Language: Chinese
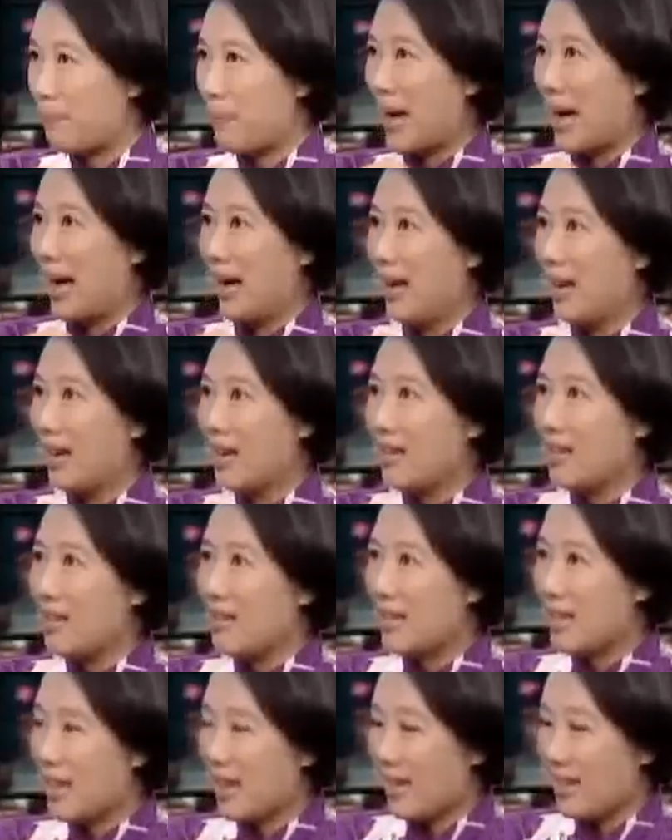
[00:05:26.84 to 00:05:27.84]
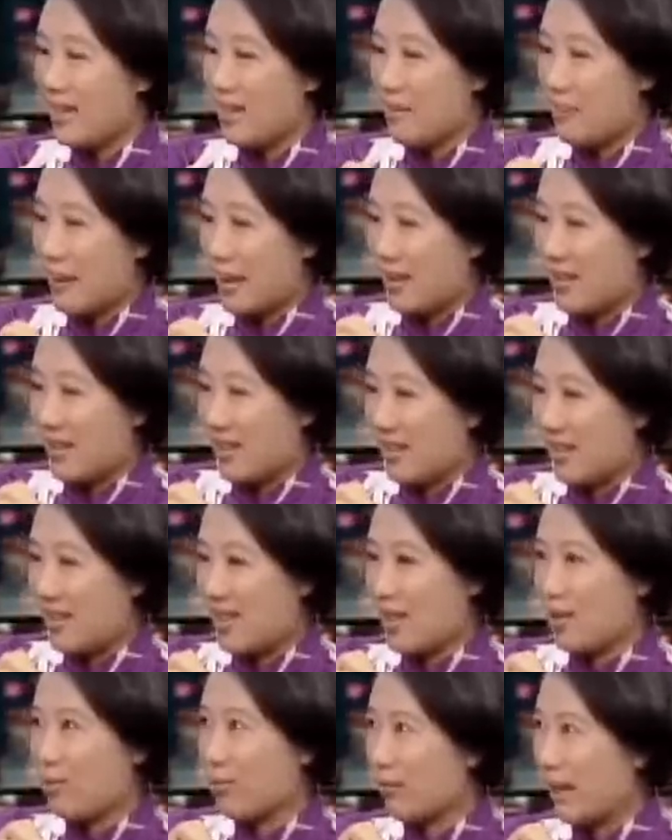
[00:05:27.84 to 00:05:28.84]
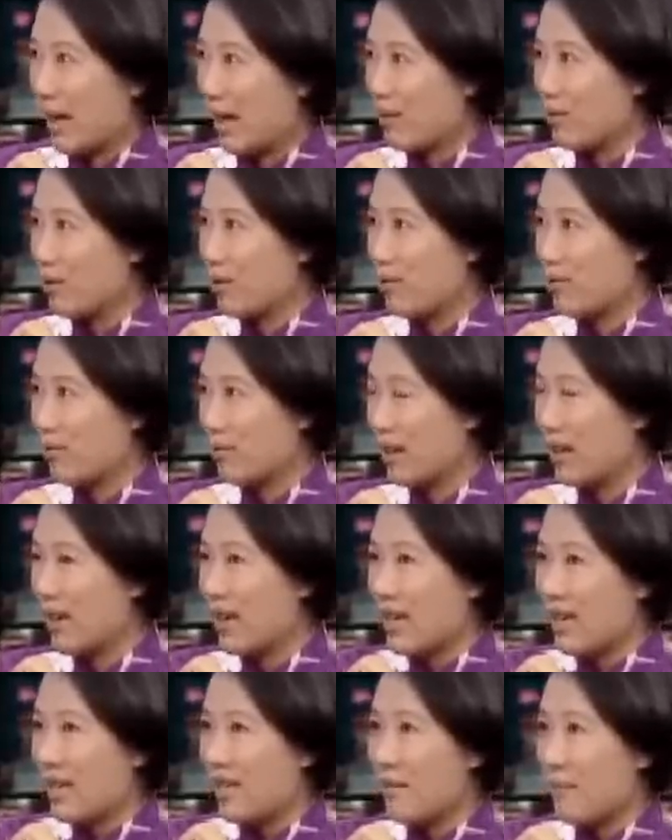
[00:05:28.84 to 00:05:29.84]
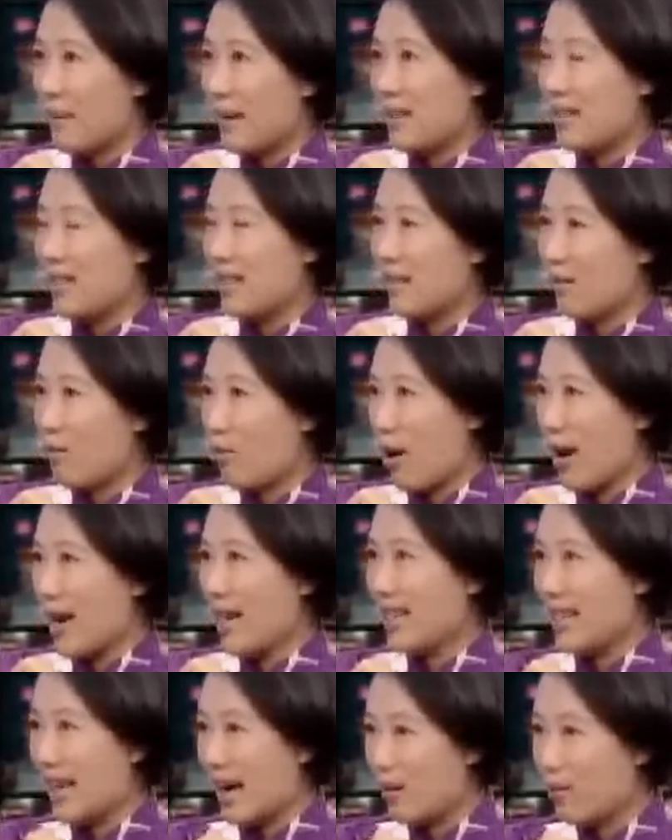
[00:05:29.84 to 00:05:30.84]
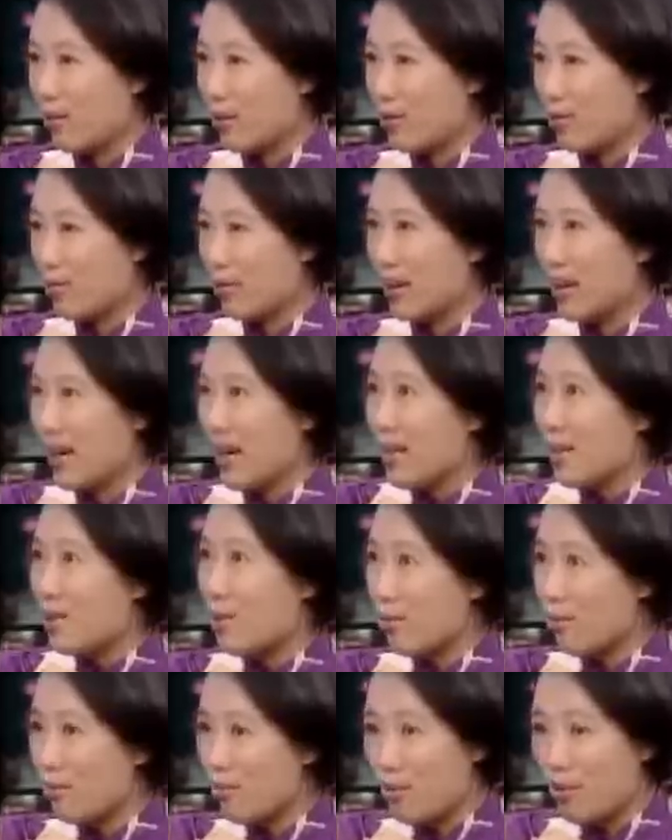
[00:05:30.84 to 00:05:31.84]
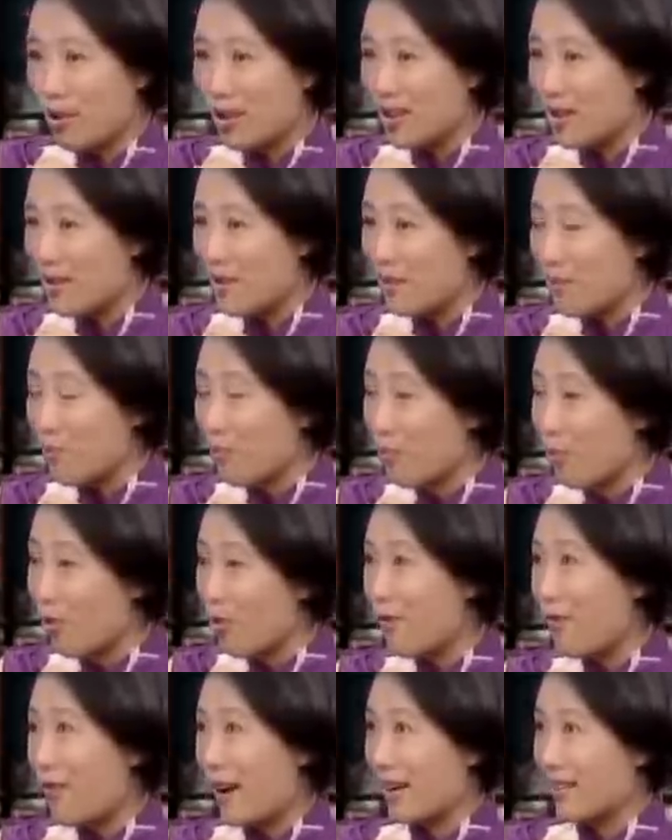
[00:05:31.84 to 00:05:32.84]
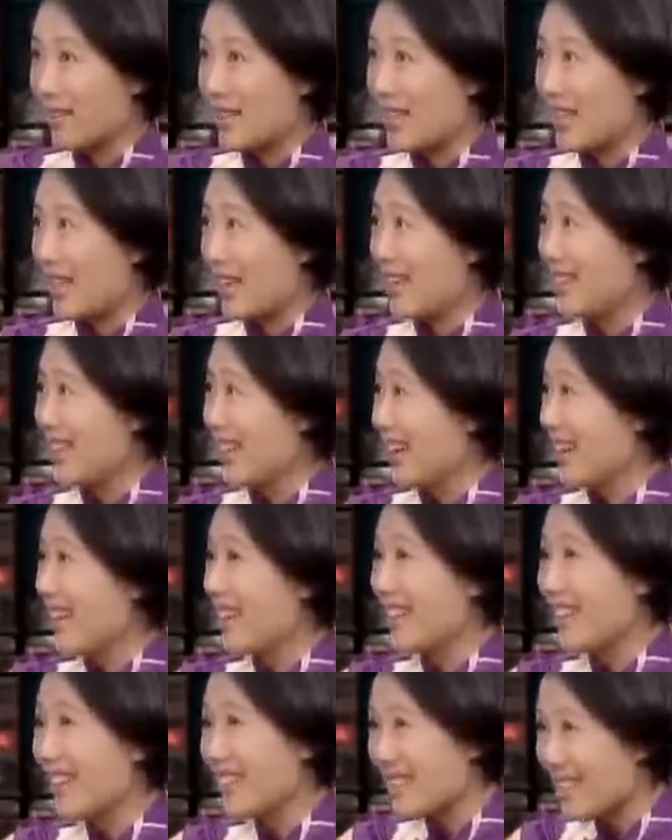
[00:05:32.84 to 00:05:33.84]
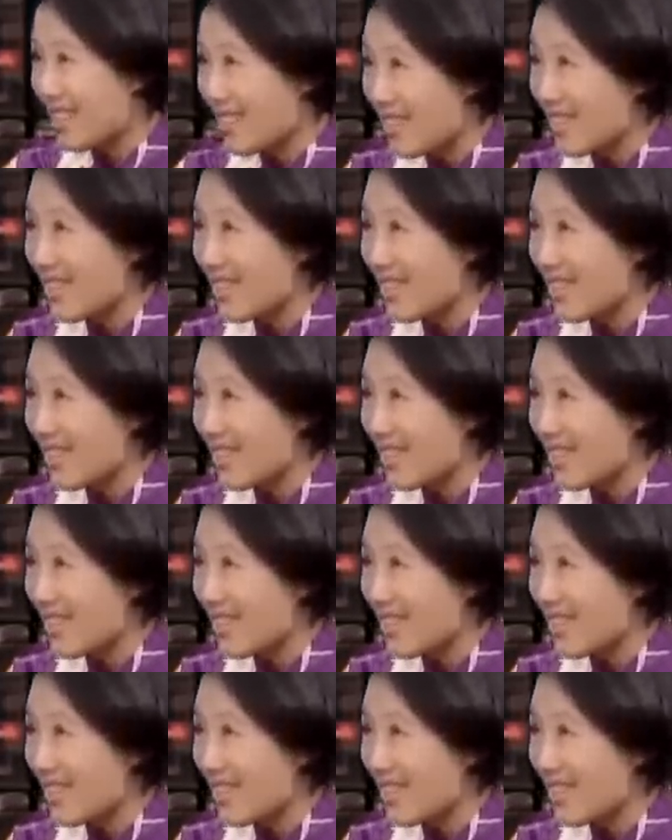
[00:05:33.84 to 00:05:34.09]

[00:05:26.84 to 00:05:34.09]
得怕。你看，你把你的技术拿过去了，你把你的管理拿过去了，中国人模仿起来能力，那是